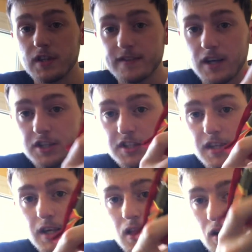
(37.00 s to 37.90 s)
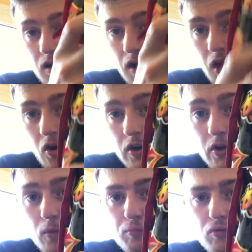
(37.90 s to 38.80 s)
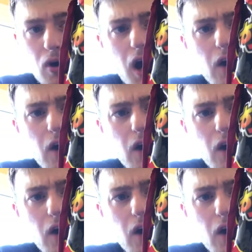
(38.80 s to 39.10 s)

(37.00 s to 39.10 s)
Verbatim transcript: Je les ai achetés euh, à Orléans pour